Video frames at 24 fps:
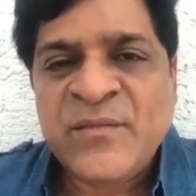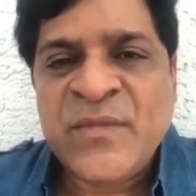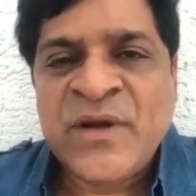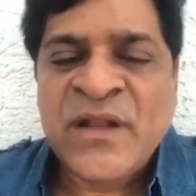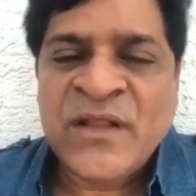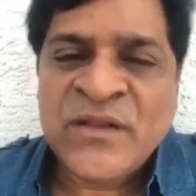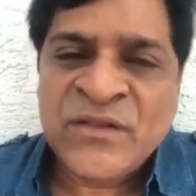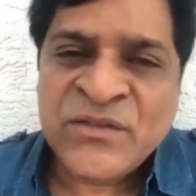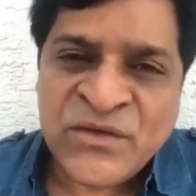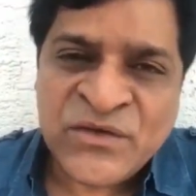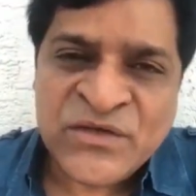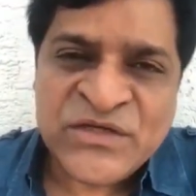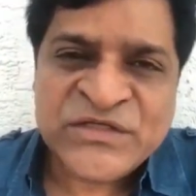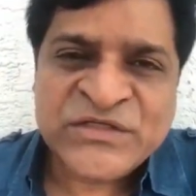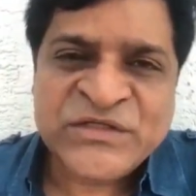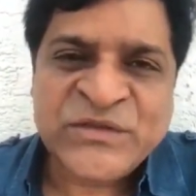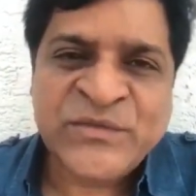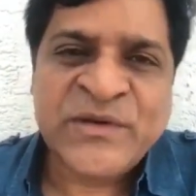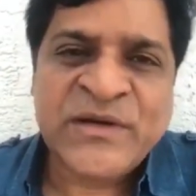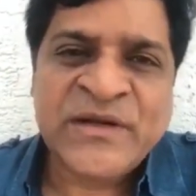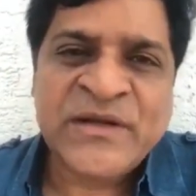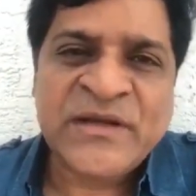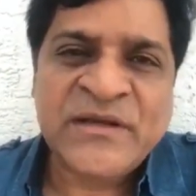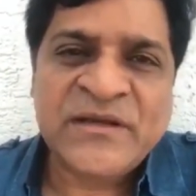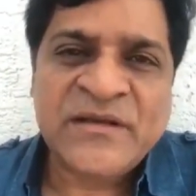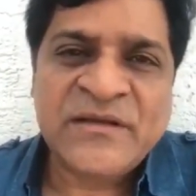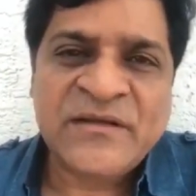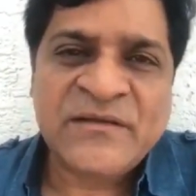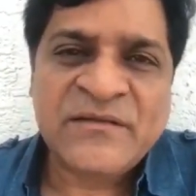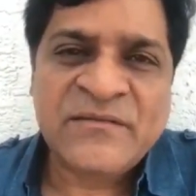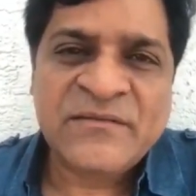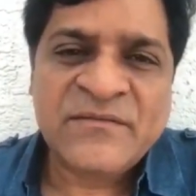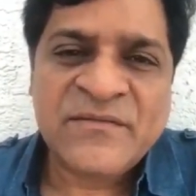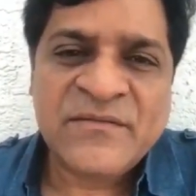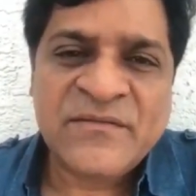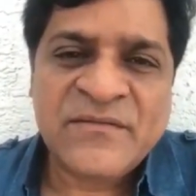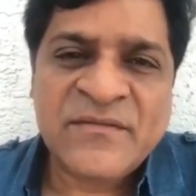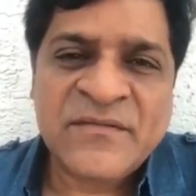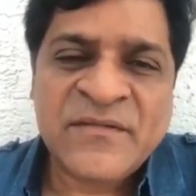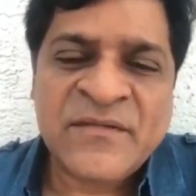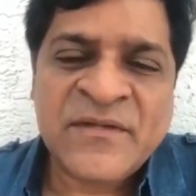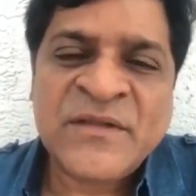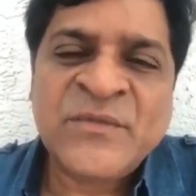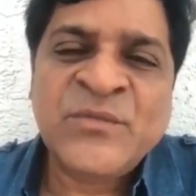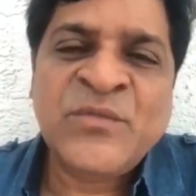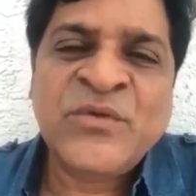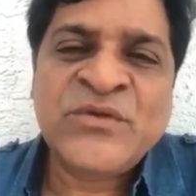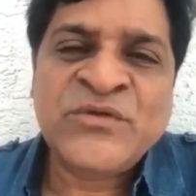మనందరూ ఇష్టపడే
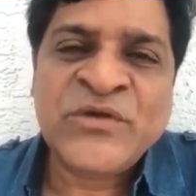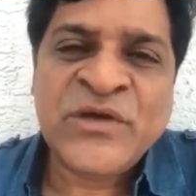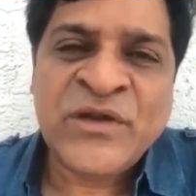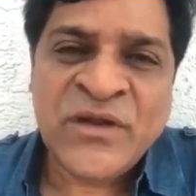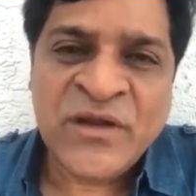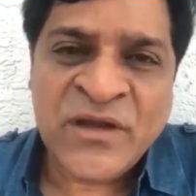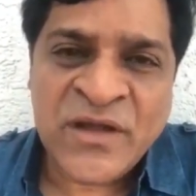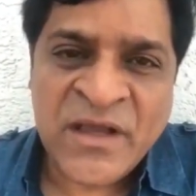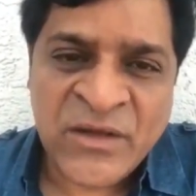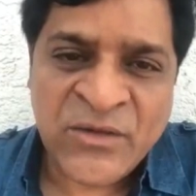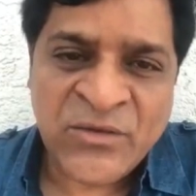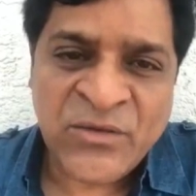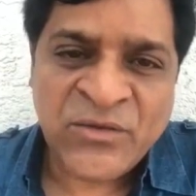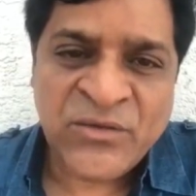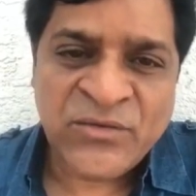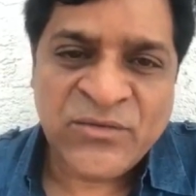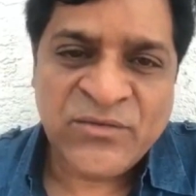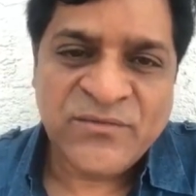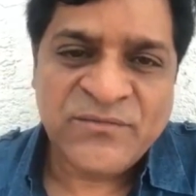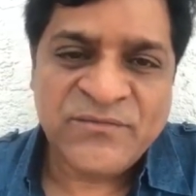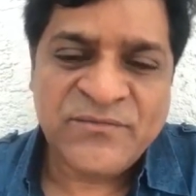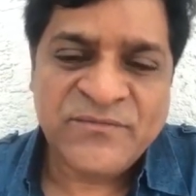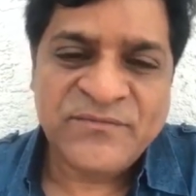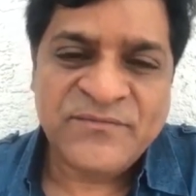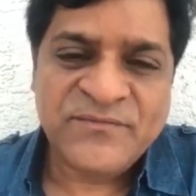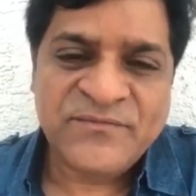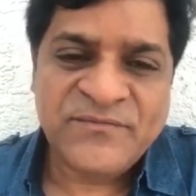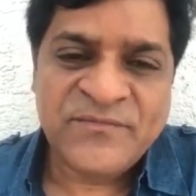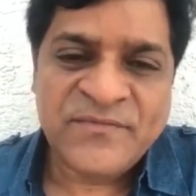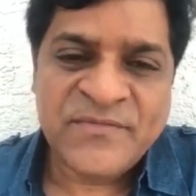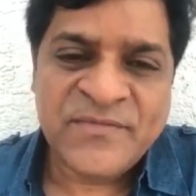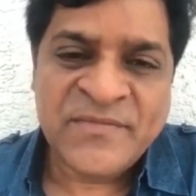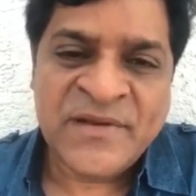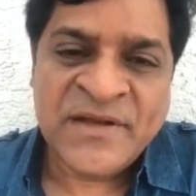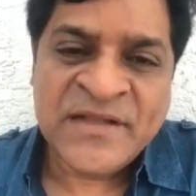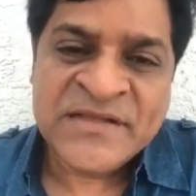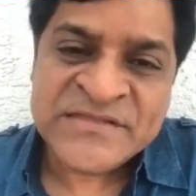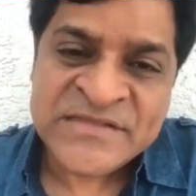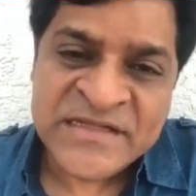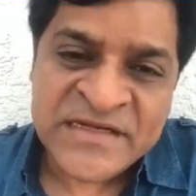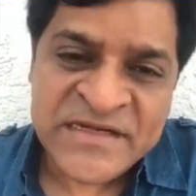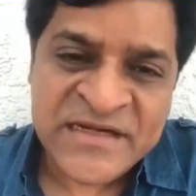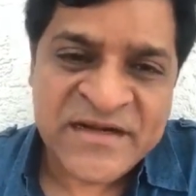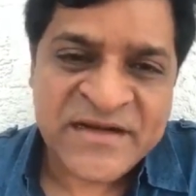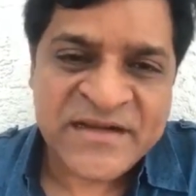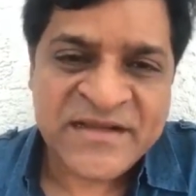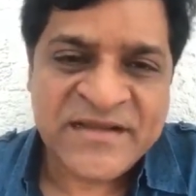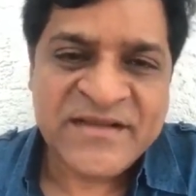అద్భుతమైన గాయకుడు
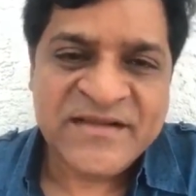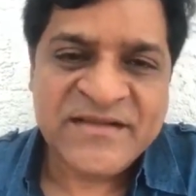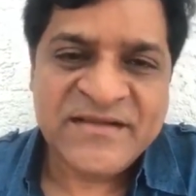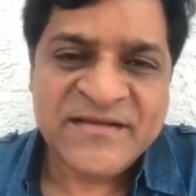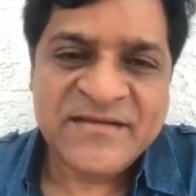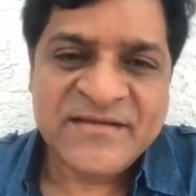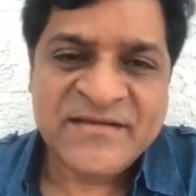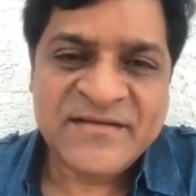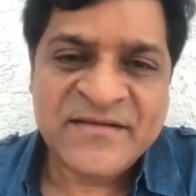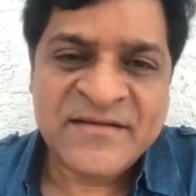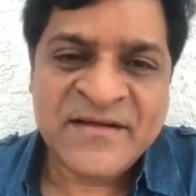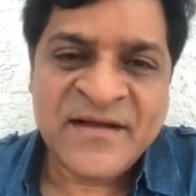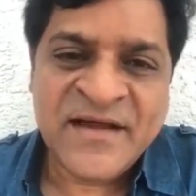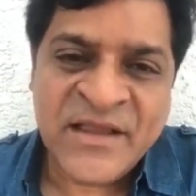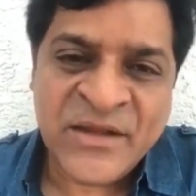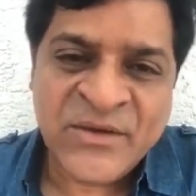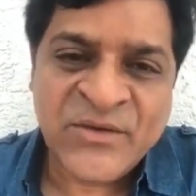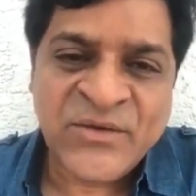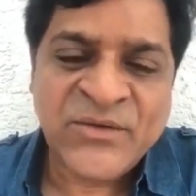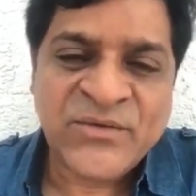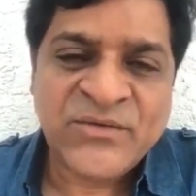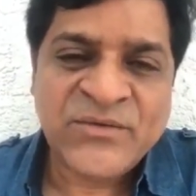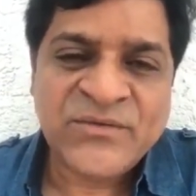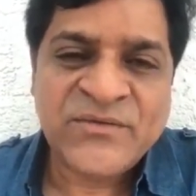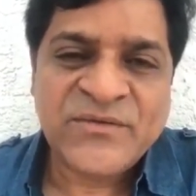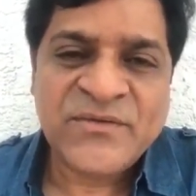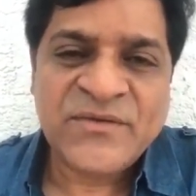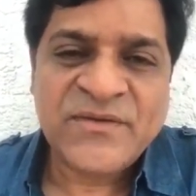లెజెండరీ గాయకుడు